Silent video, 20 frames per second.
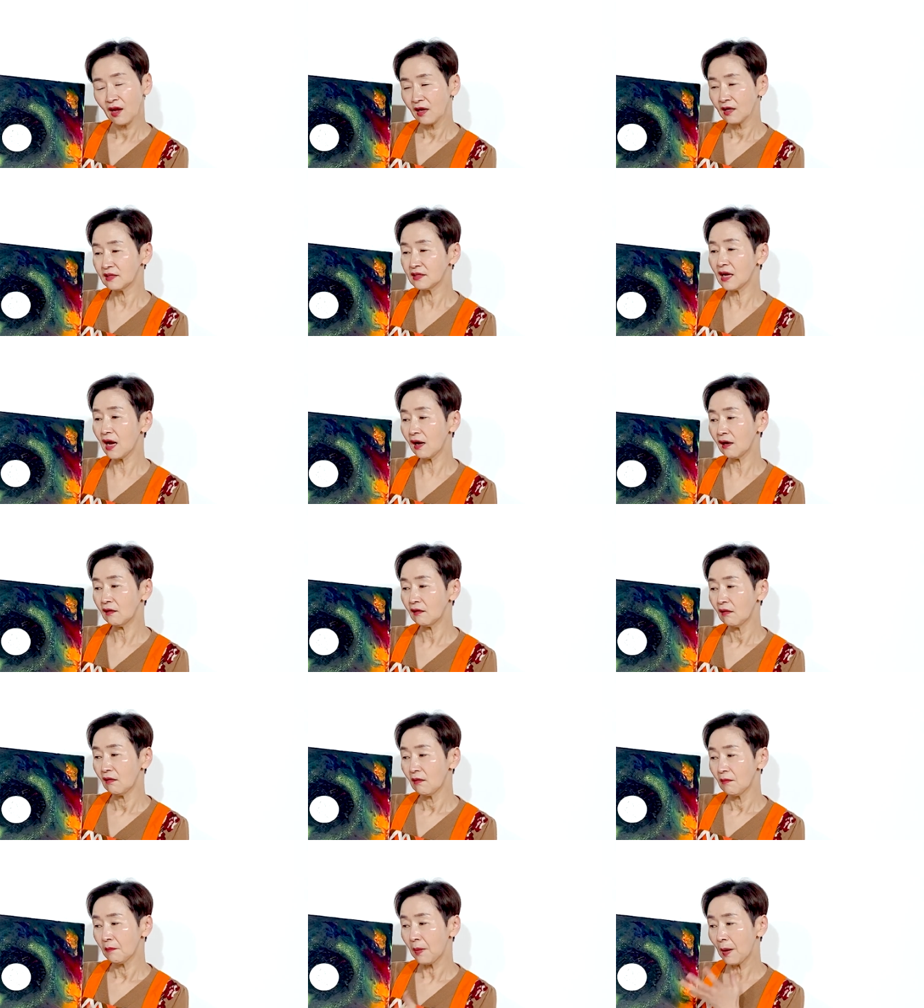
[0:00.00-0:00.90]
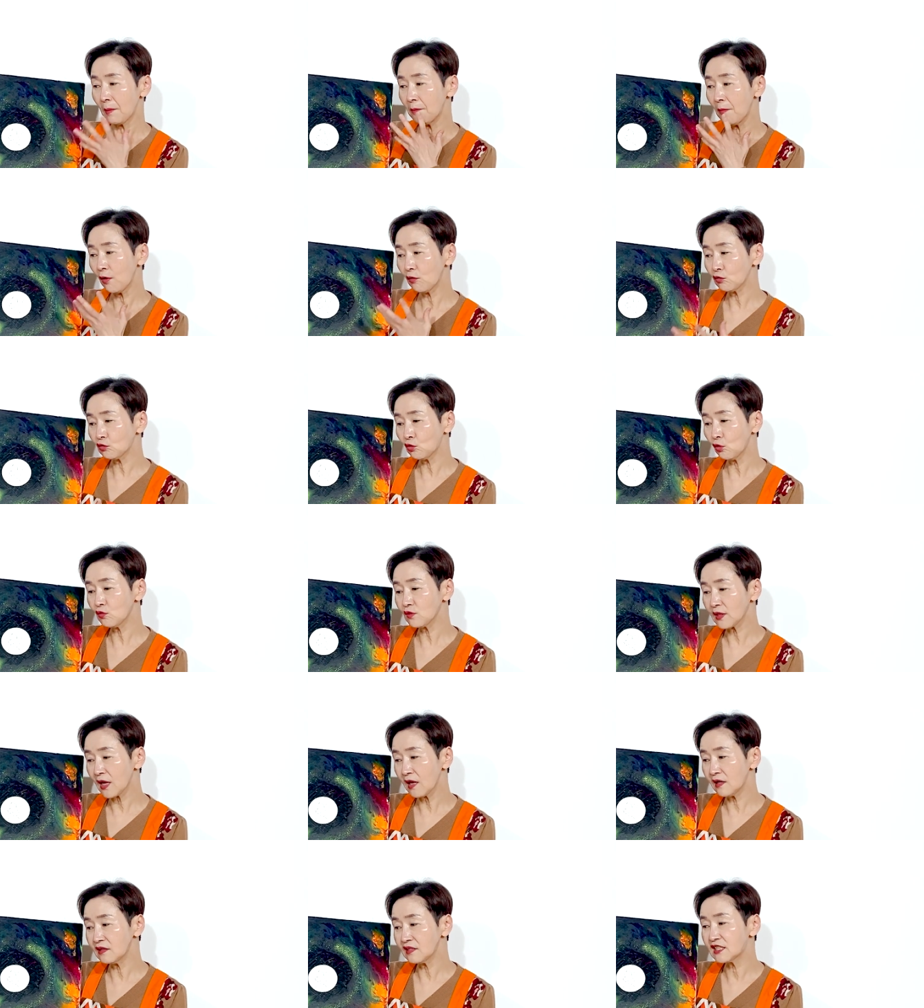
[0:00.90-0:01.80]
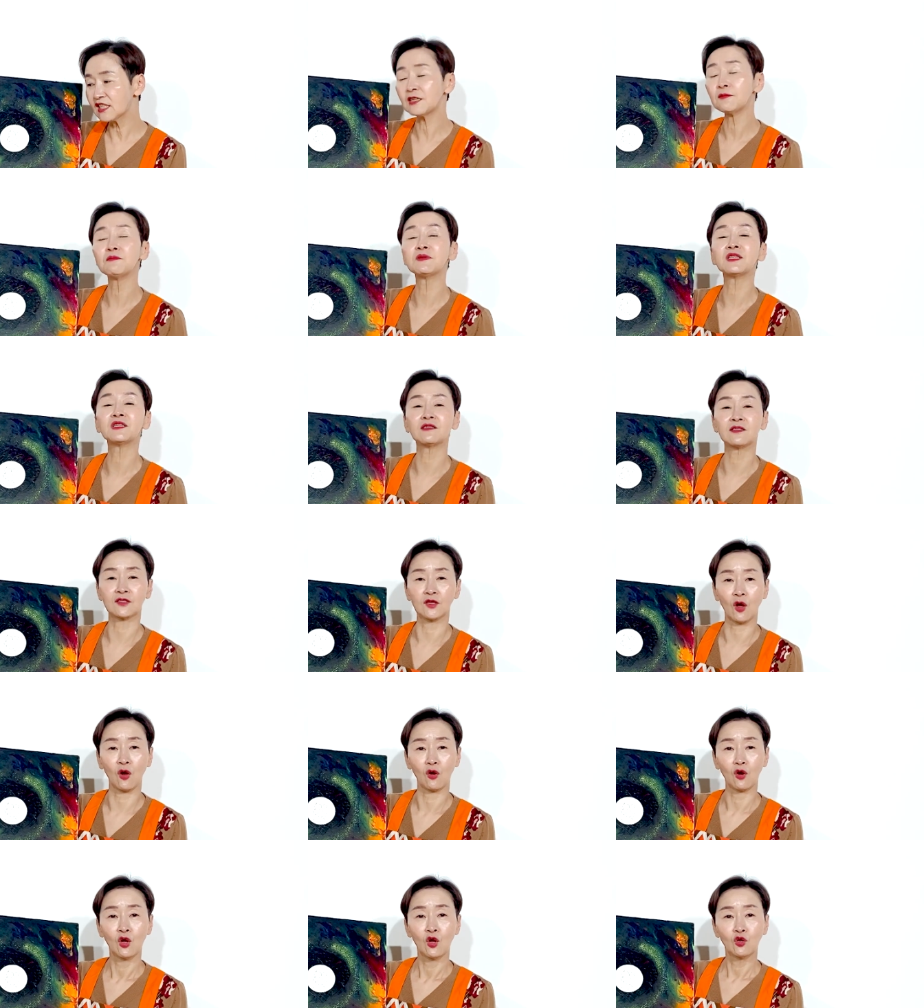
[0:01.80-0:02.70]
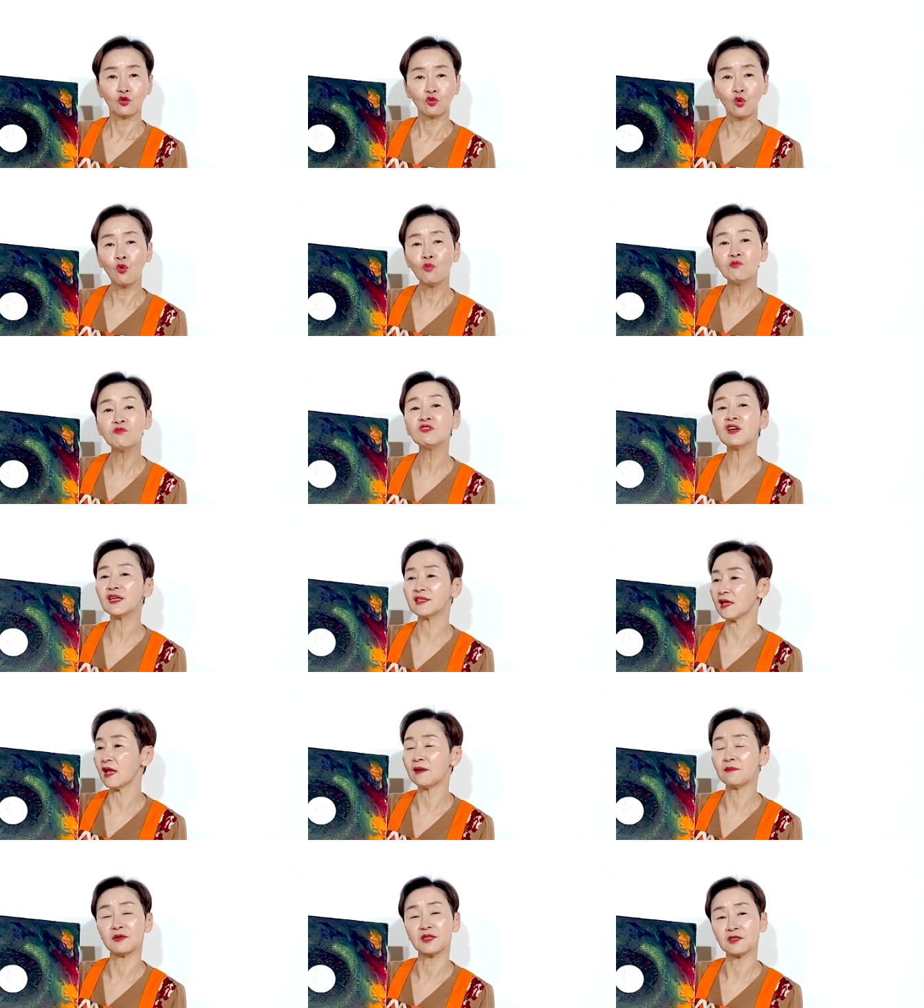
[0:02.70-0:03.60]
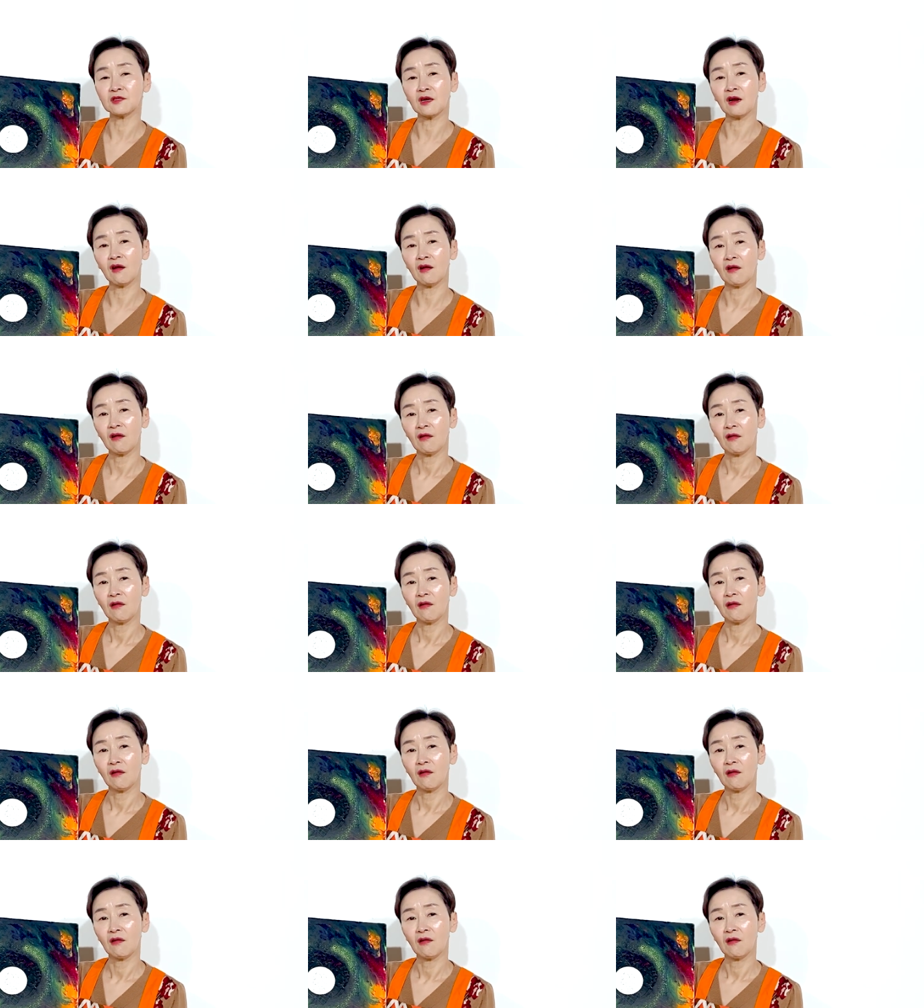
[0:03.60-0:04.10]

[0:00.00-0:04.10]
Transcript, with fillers: 그냥 밥 먹고 똥 싸는 짐승성, 동물의 삶이죠.